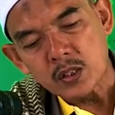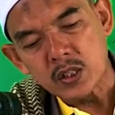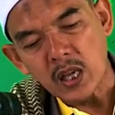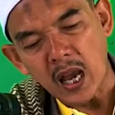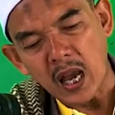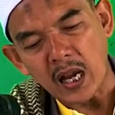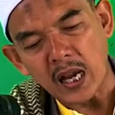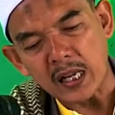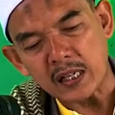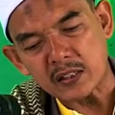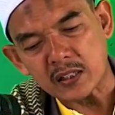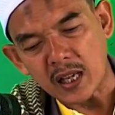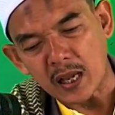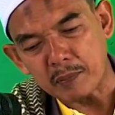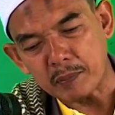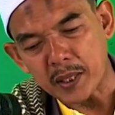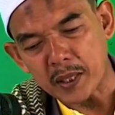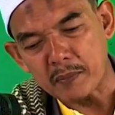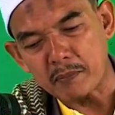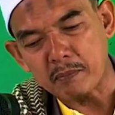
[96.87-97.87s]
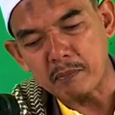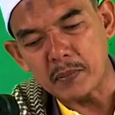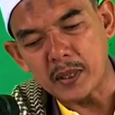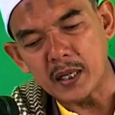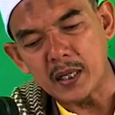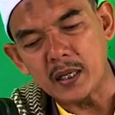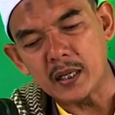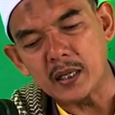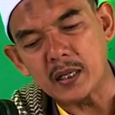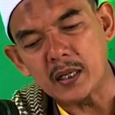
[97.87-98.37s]
jangan sampai
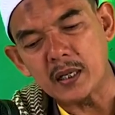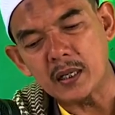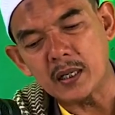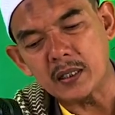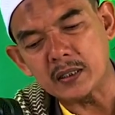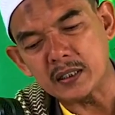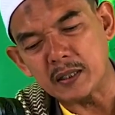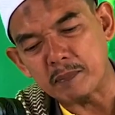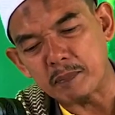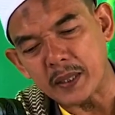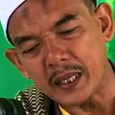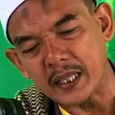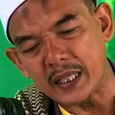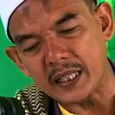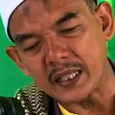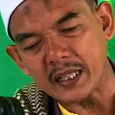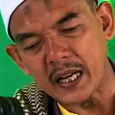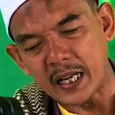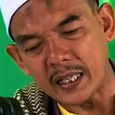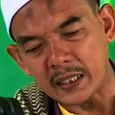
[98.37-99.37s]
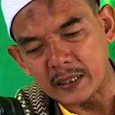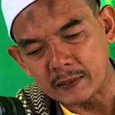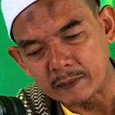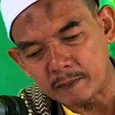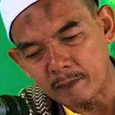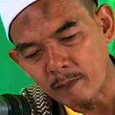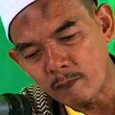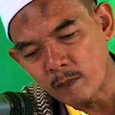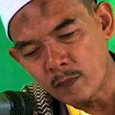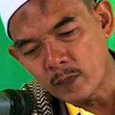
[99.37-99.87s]
menyepelekan
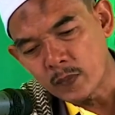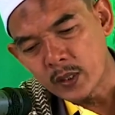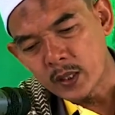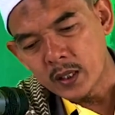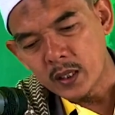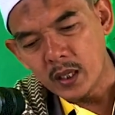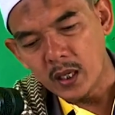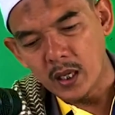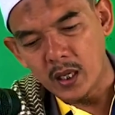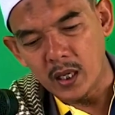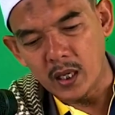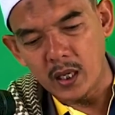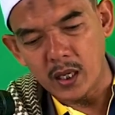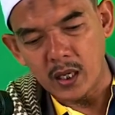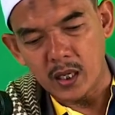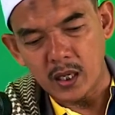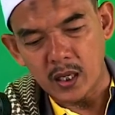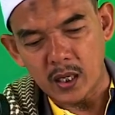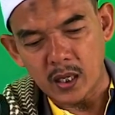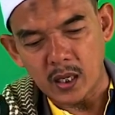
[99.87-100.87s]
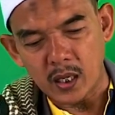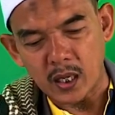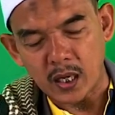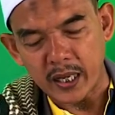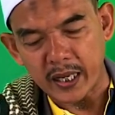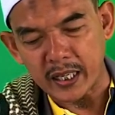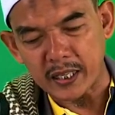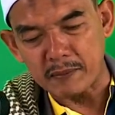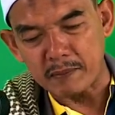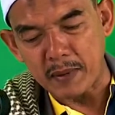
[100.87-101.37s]
eh, eh,
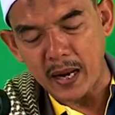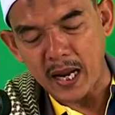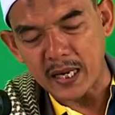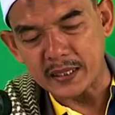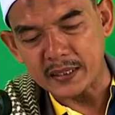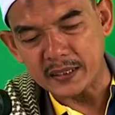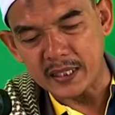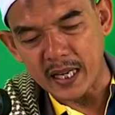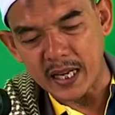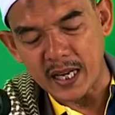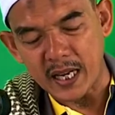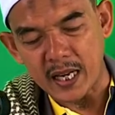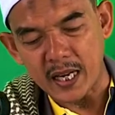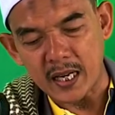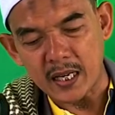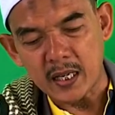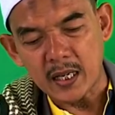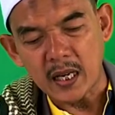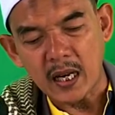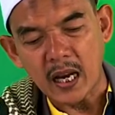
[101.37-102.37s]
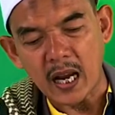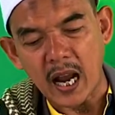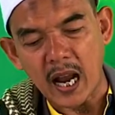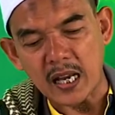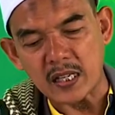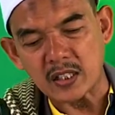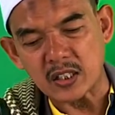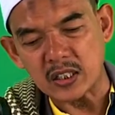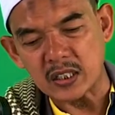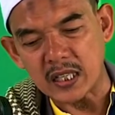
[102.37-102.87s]
hikmahnya
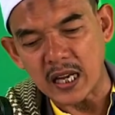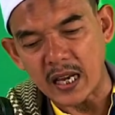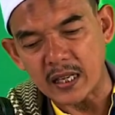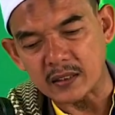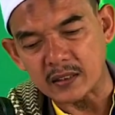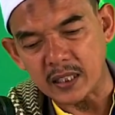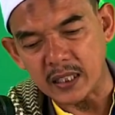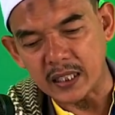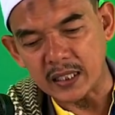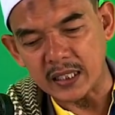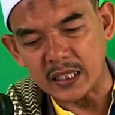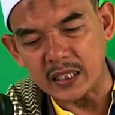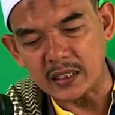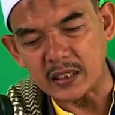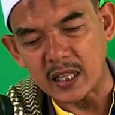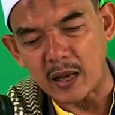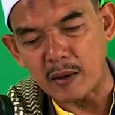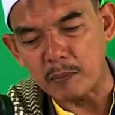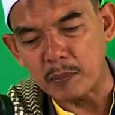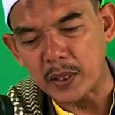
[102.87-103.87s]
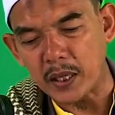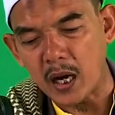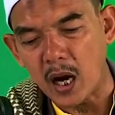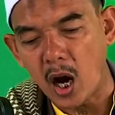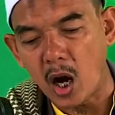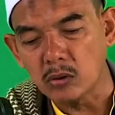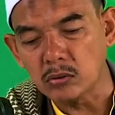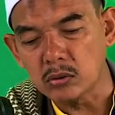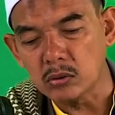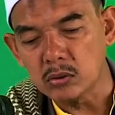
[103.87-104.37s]
khasiate kita
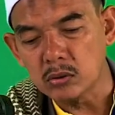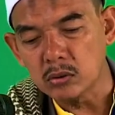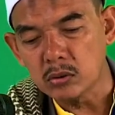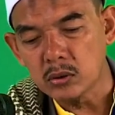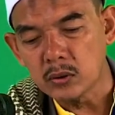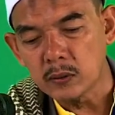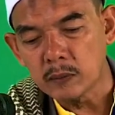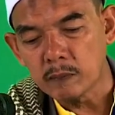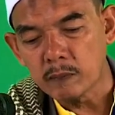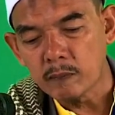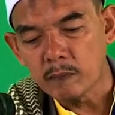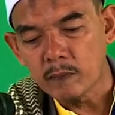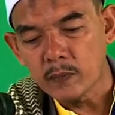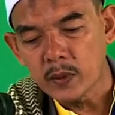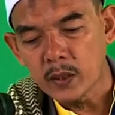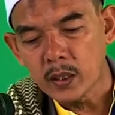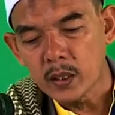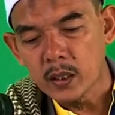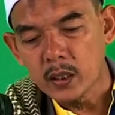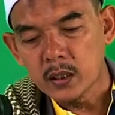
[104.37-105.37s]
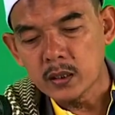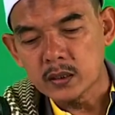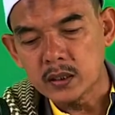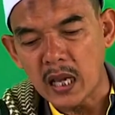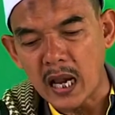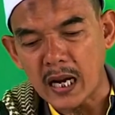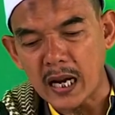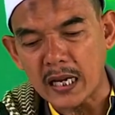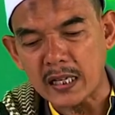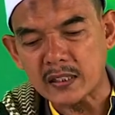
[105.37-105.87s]
peau
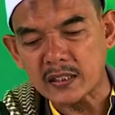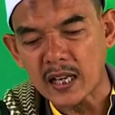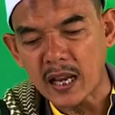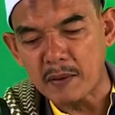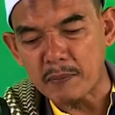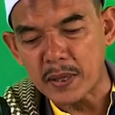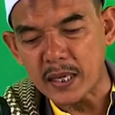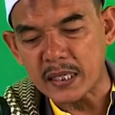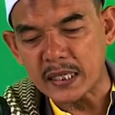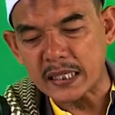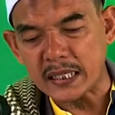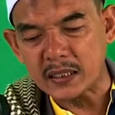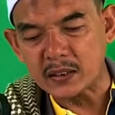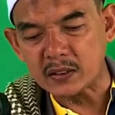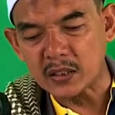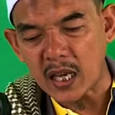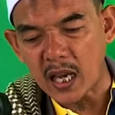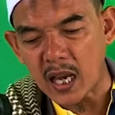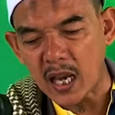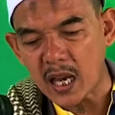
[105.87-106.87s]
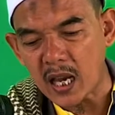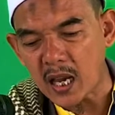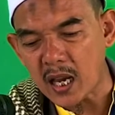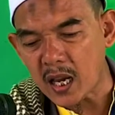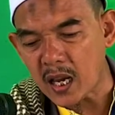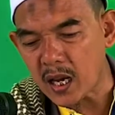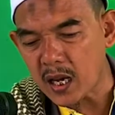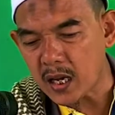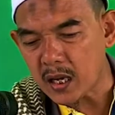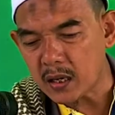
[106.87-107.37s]
jangan sampai kita
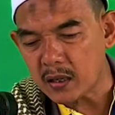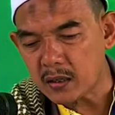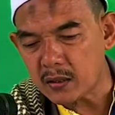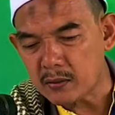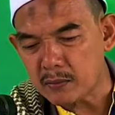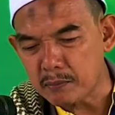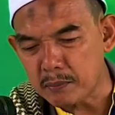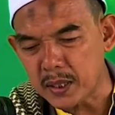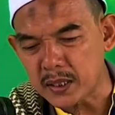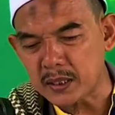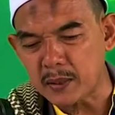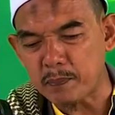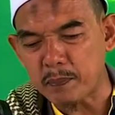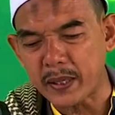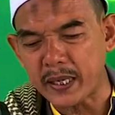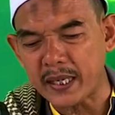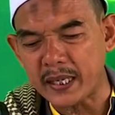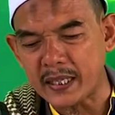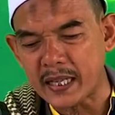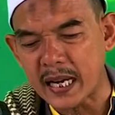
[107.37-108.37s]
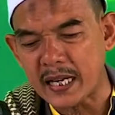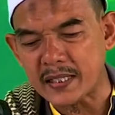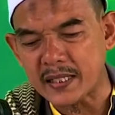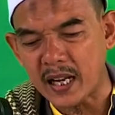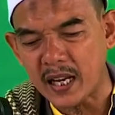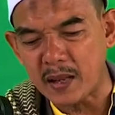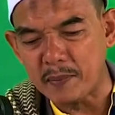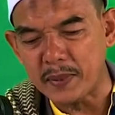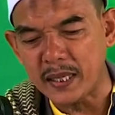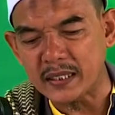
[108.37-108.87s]
menyepelekan
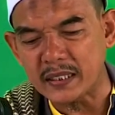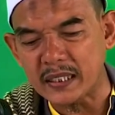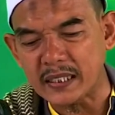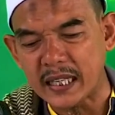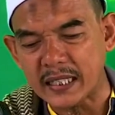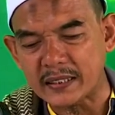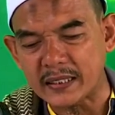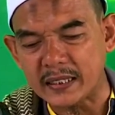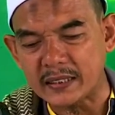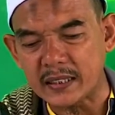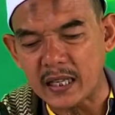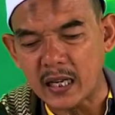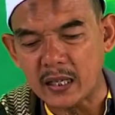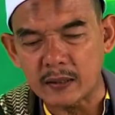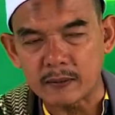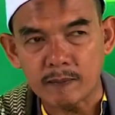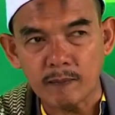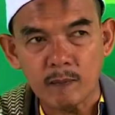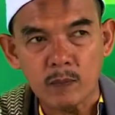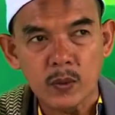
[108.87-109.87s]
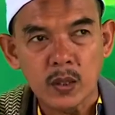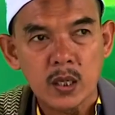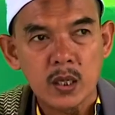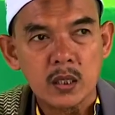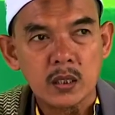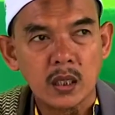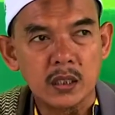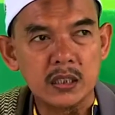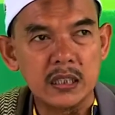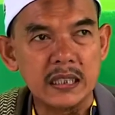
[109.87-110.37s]
dalam itikat kita
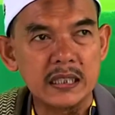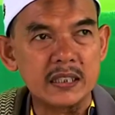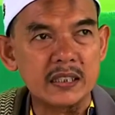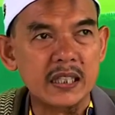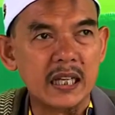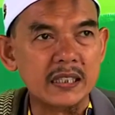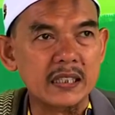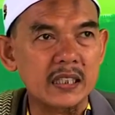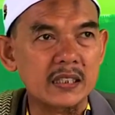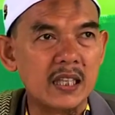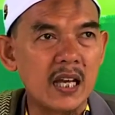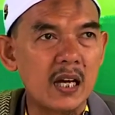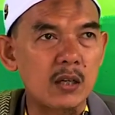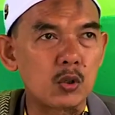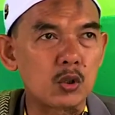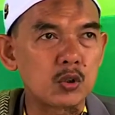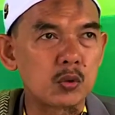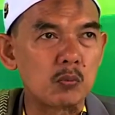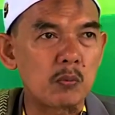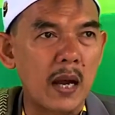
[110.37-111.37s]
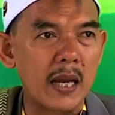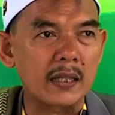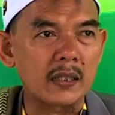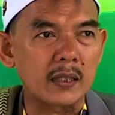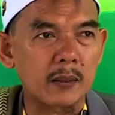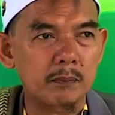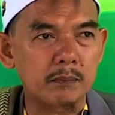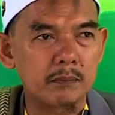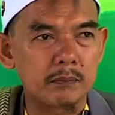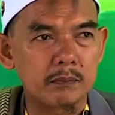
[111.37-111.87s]
jadi itikat kita harus
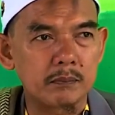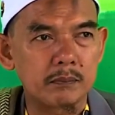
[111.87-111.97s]
mantep